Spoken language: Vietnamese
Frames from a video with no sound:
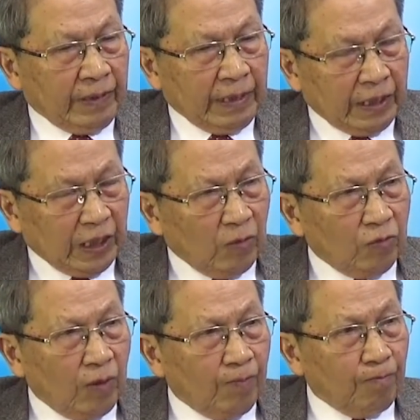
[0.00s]
Để sự đóng
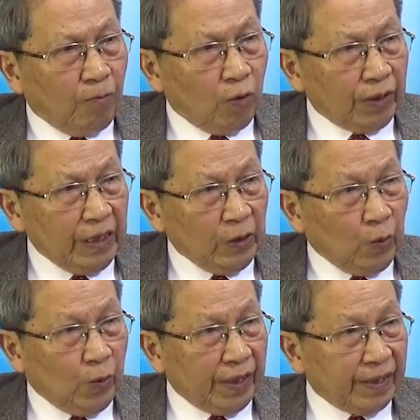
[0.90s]
góp có tính
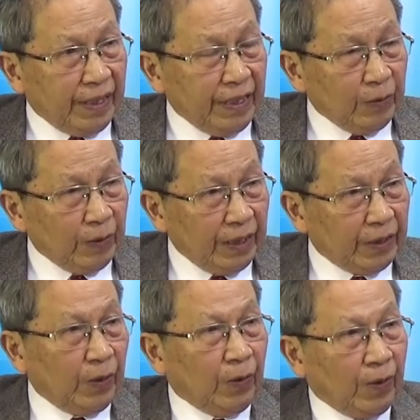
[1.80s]
quyết định của Liên
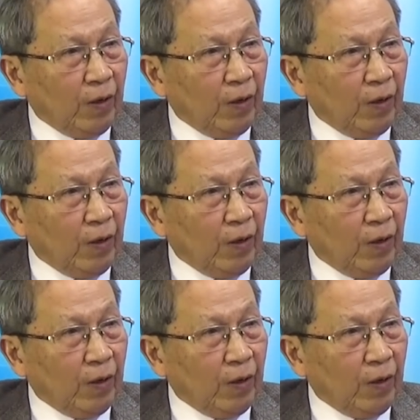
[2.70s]
Xô,